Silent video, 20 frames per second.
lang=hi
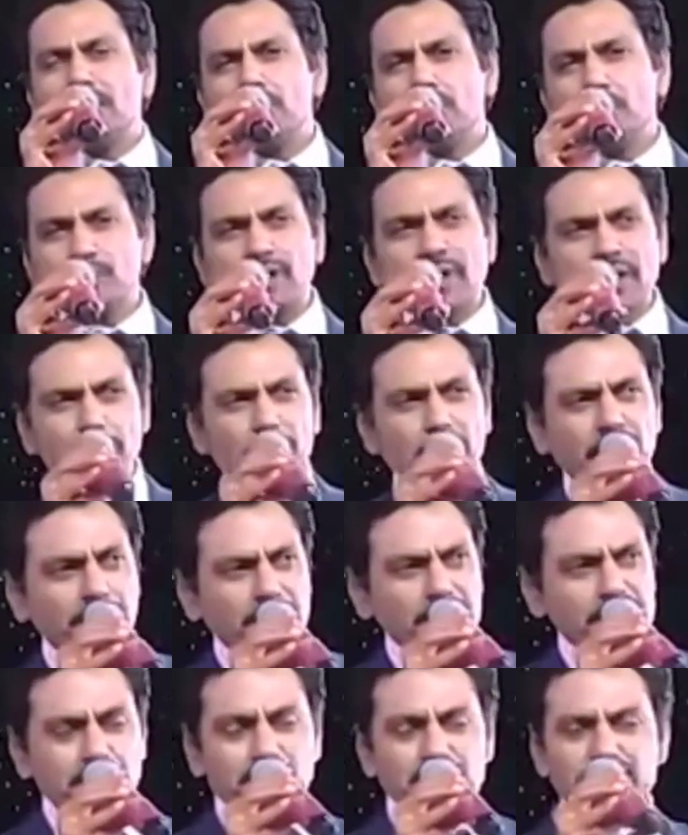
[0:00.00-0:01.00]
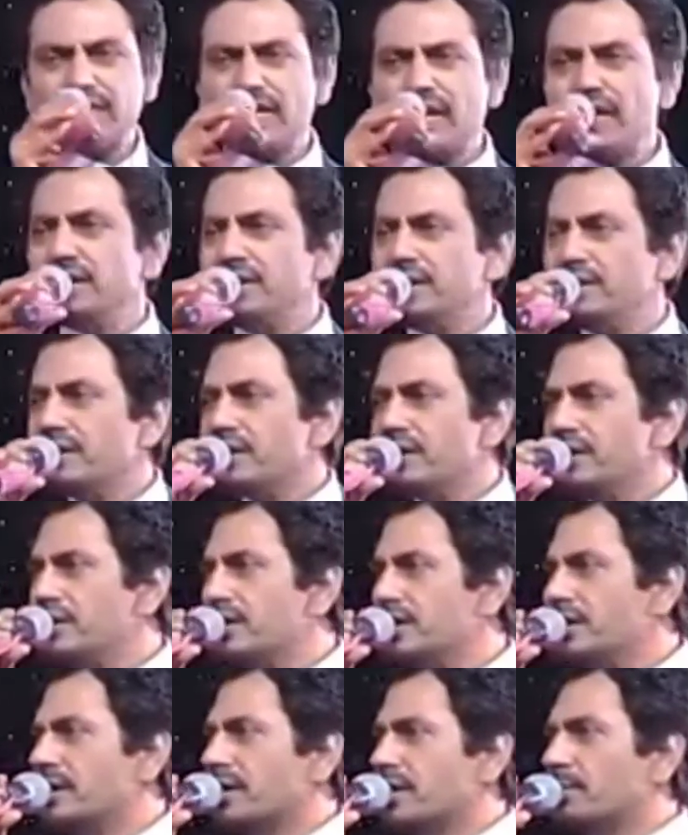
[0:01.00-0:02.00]
मालूम था हमारे पास पर्सनैलिटी नहीं
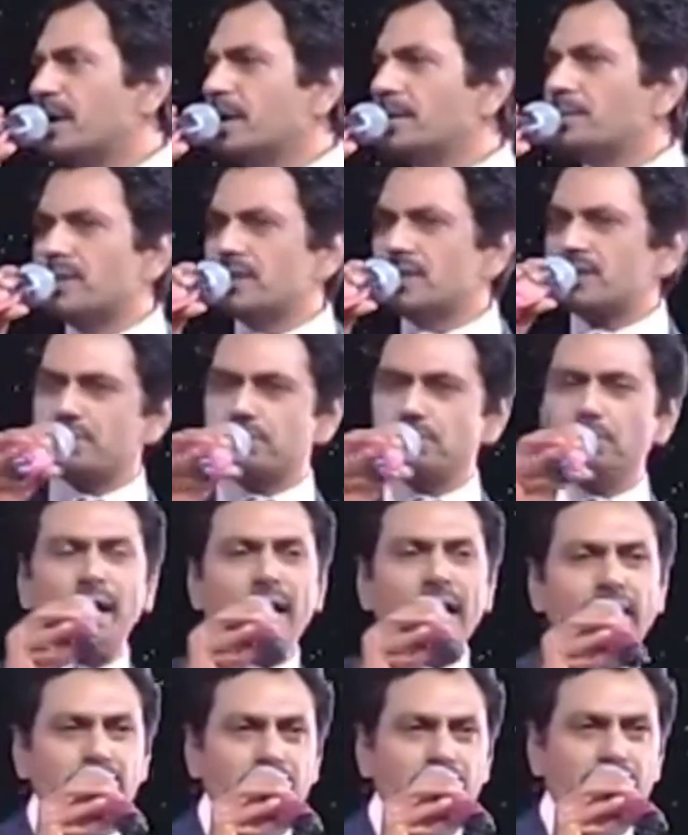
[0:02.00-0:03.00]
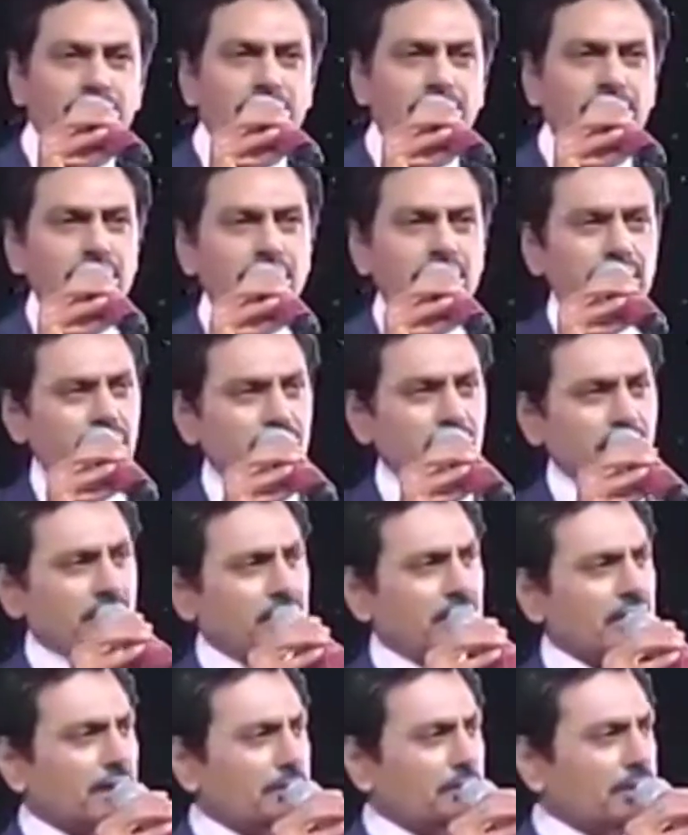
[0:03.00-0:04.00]
है हमारे पास बैक नहीं
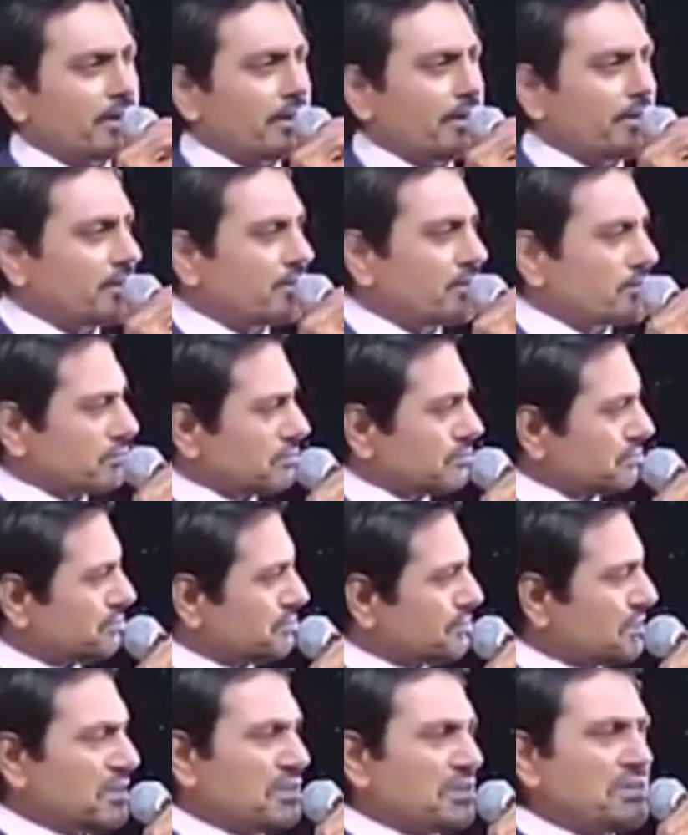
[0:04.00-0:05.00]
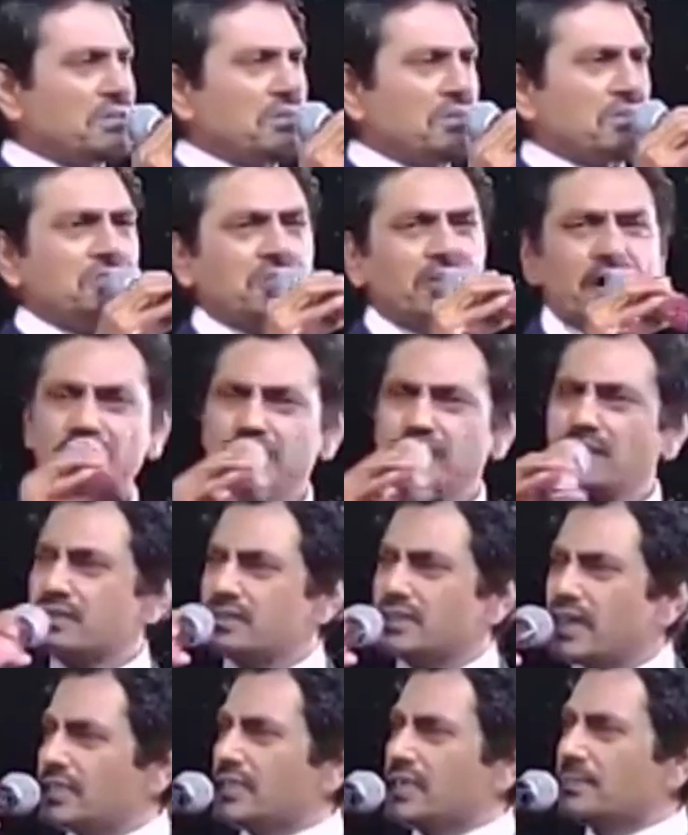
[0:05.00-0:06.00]
है या हमारे फादर
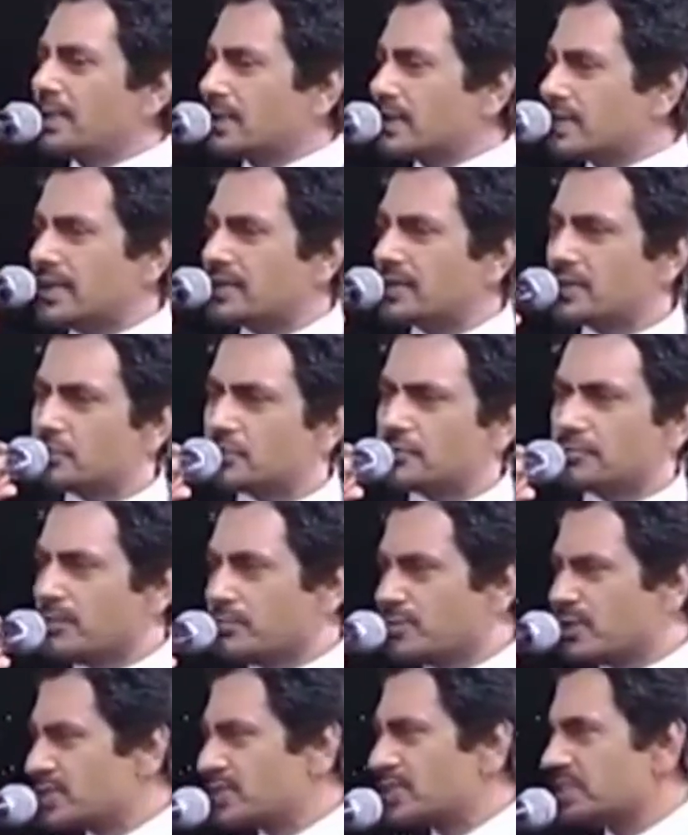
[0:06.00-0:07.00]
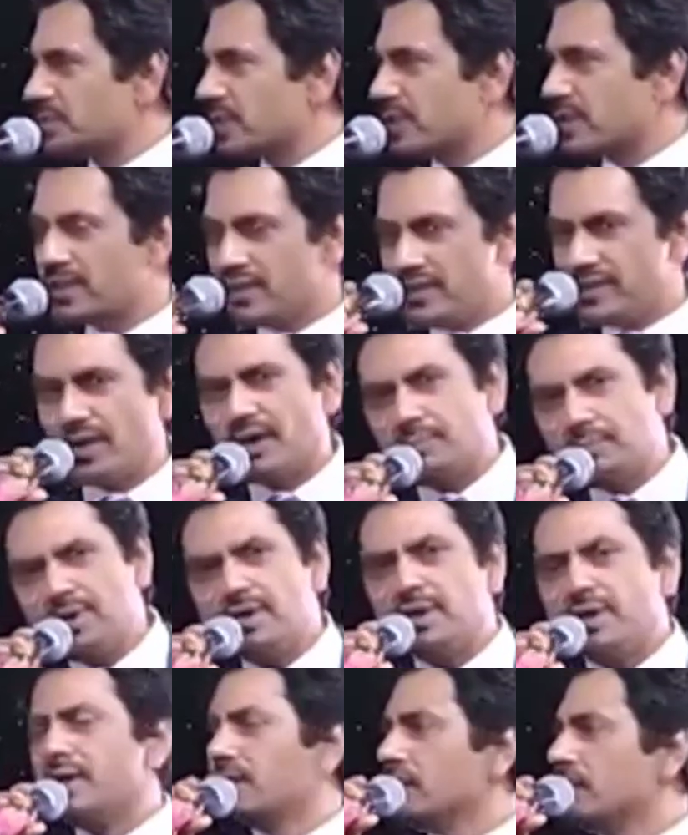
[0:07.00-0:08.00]
दादा परदादा तो फिल्म इंडस्ट्री में है नहीं हम
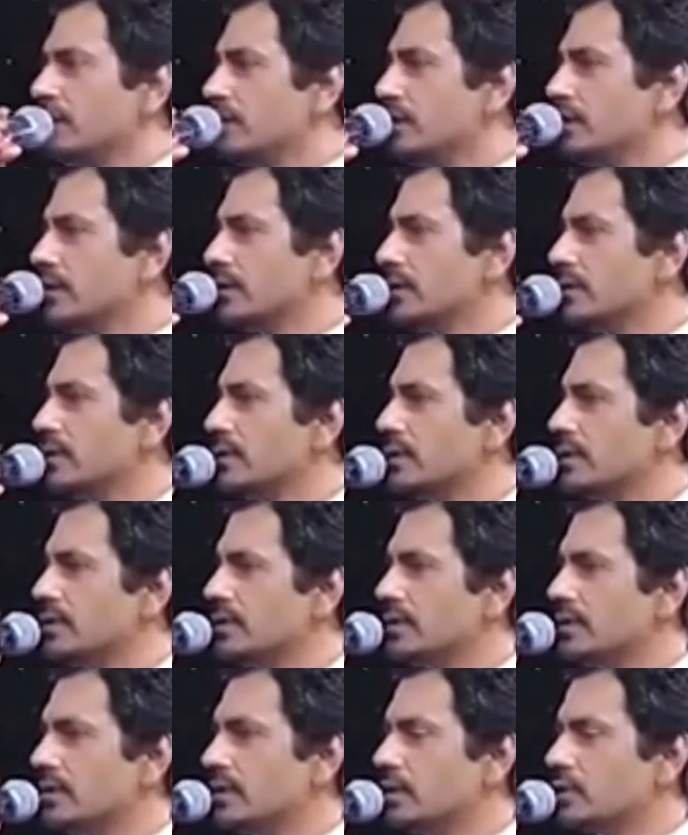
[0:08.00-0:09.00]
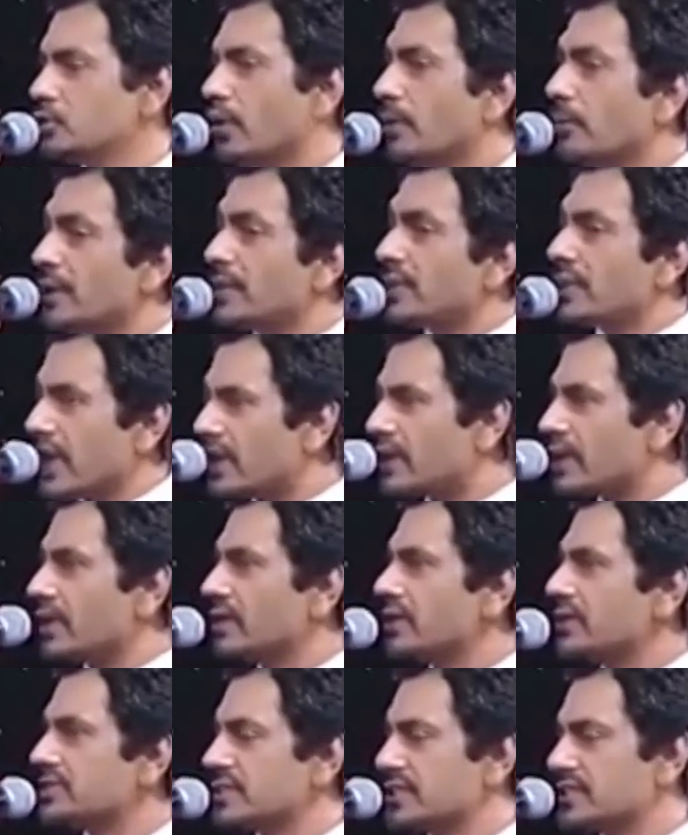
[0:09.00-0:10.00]
ही हैं तो हमें क्या
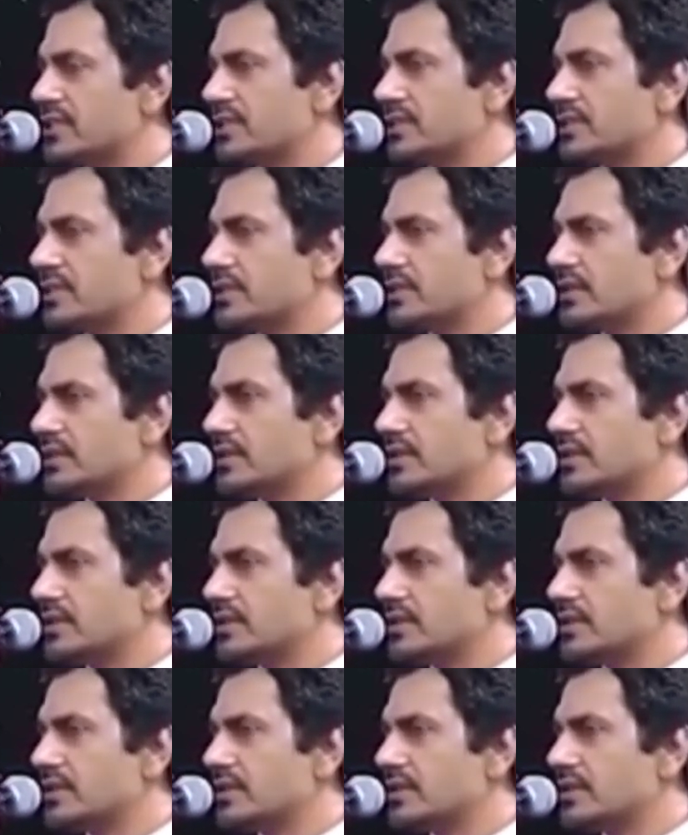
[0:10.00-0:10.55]
करना चाहिए